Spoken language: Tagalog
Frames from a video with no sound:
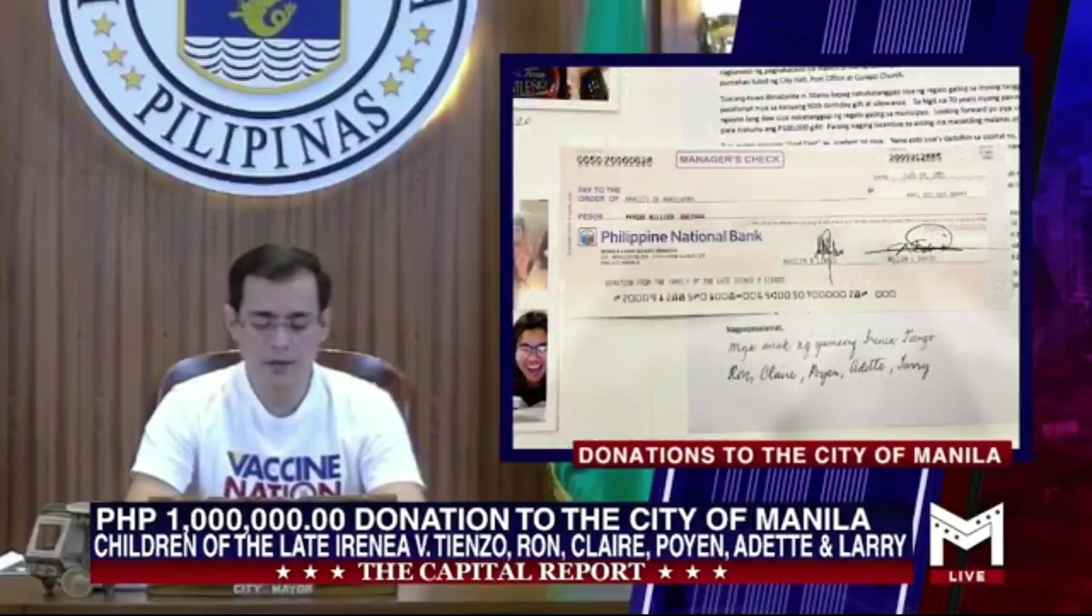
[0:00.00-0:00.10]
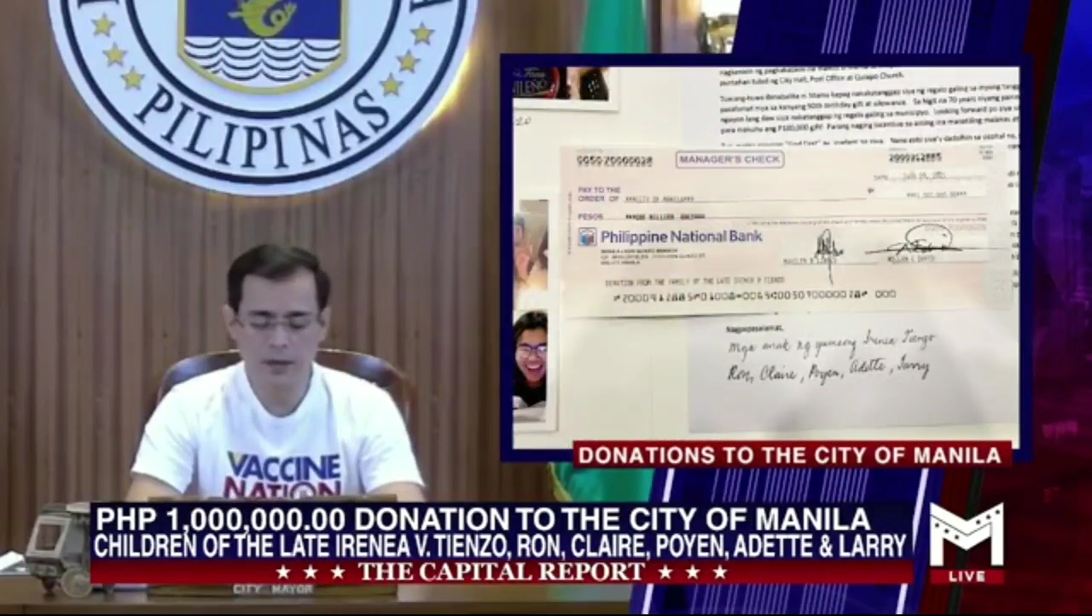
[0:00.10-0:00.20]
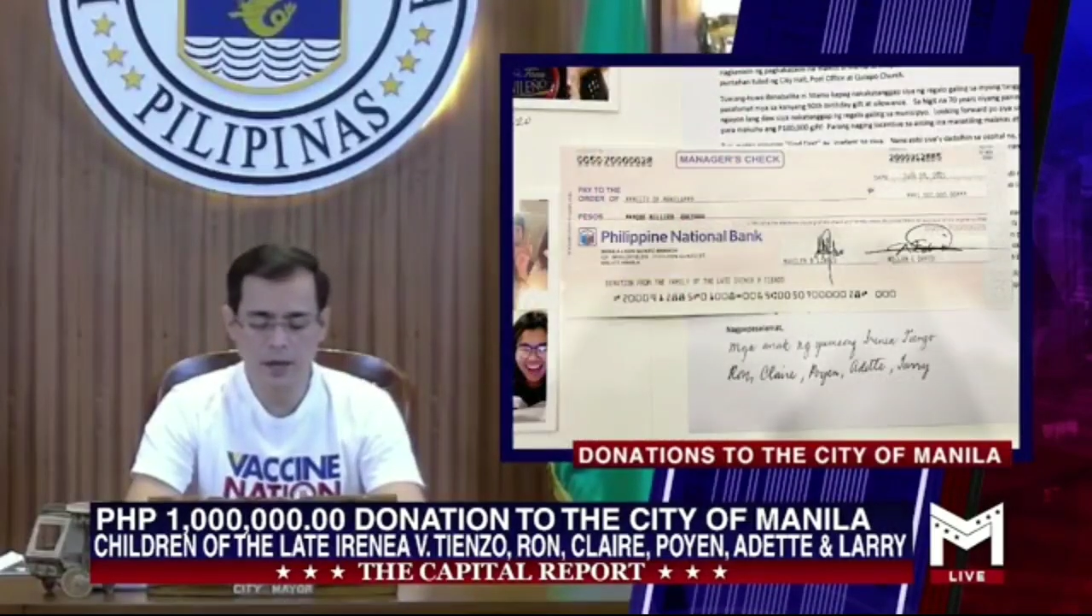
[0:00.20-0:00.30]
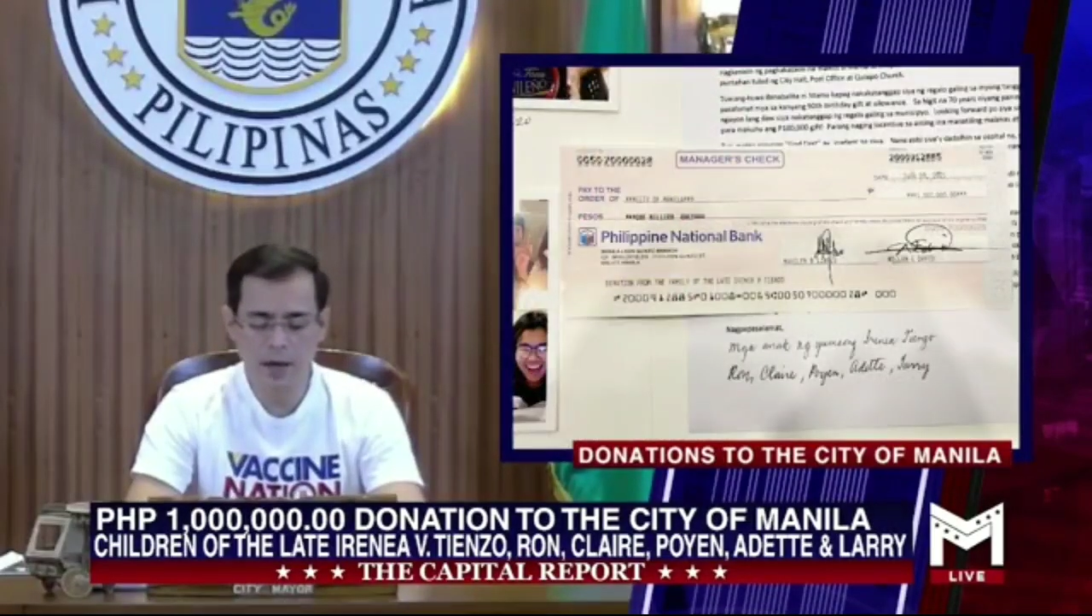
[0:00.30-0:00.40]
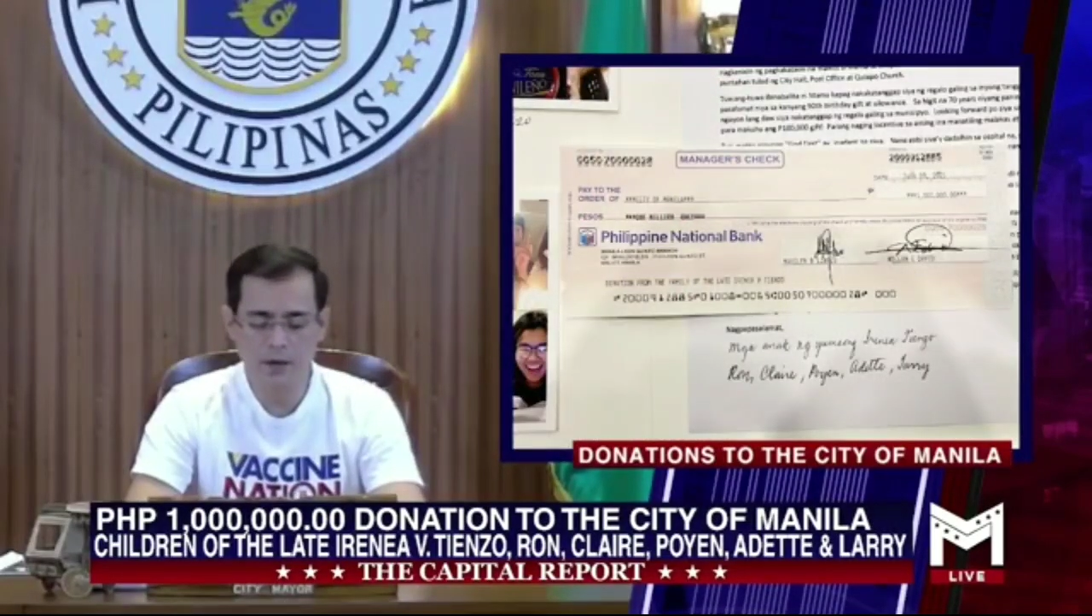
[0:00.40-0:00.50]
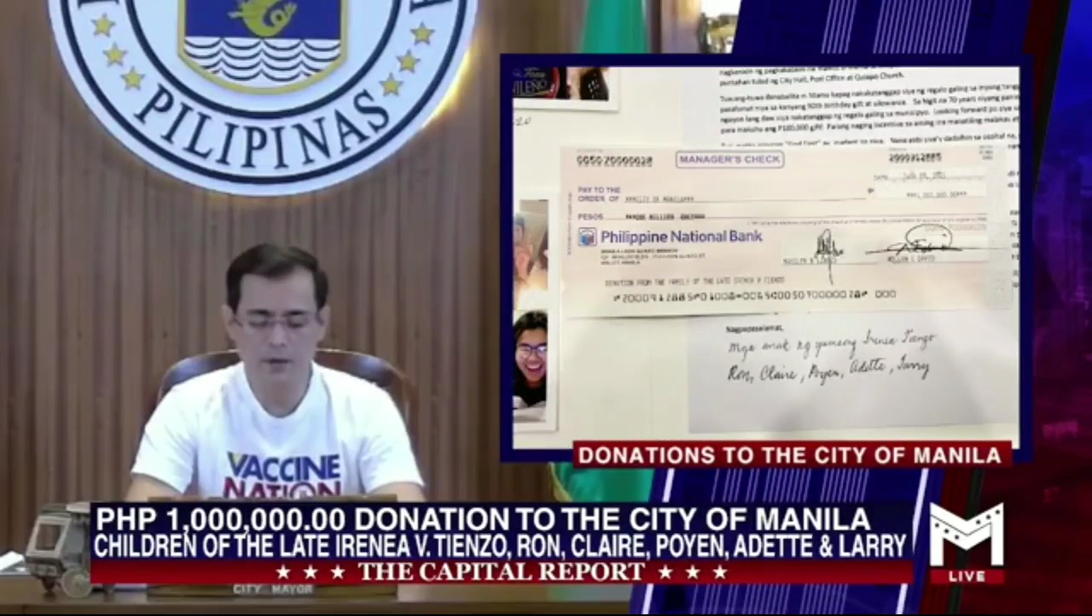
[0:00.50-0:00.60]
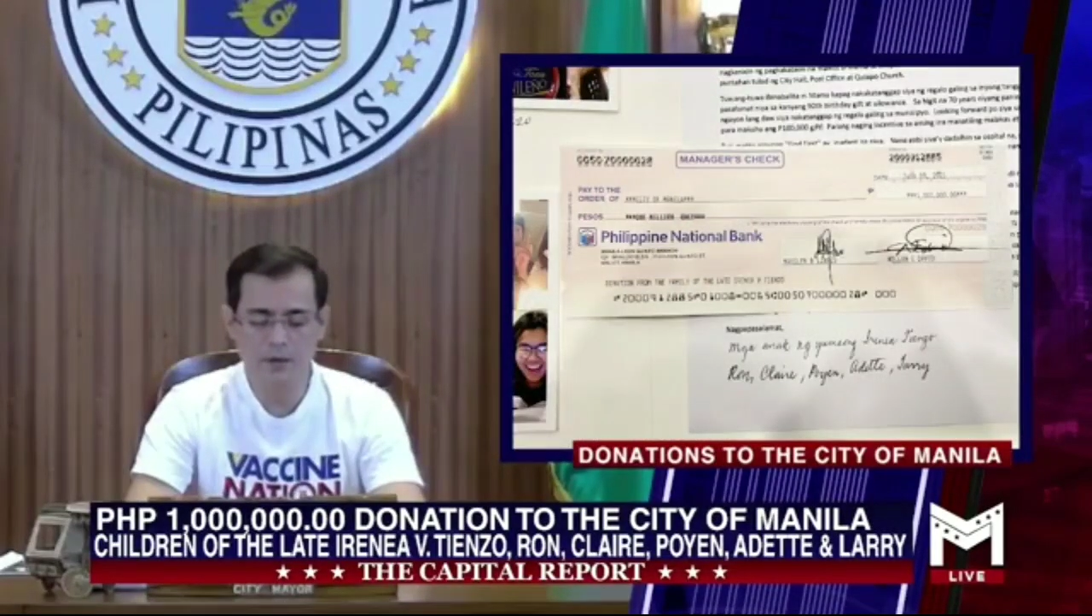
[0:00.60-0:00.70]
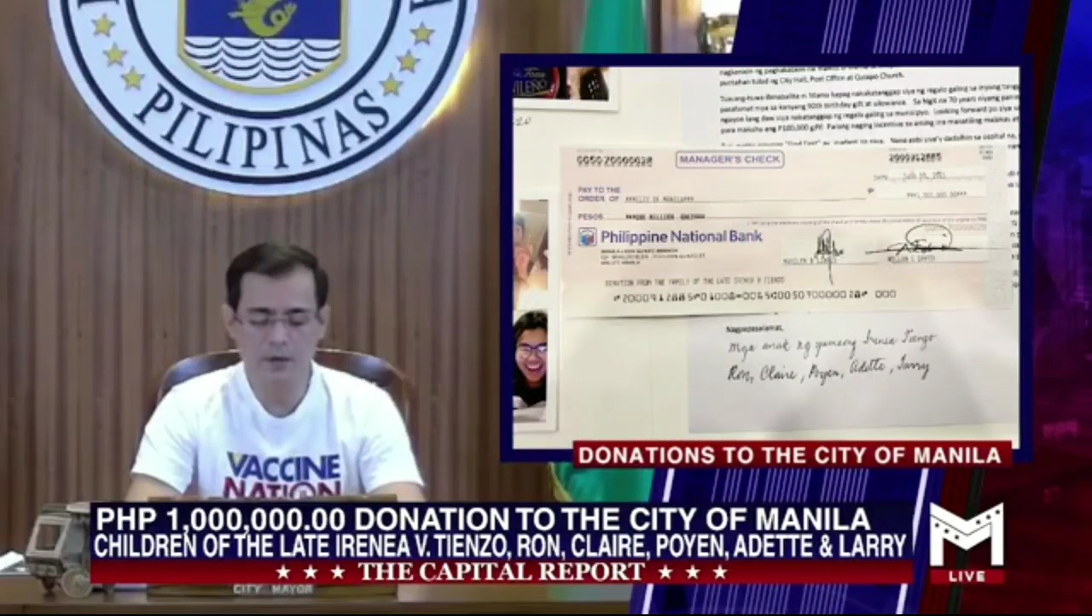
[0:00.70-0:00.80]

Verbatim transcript: and Larry,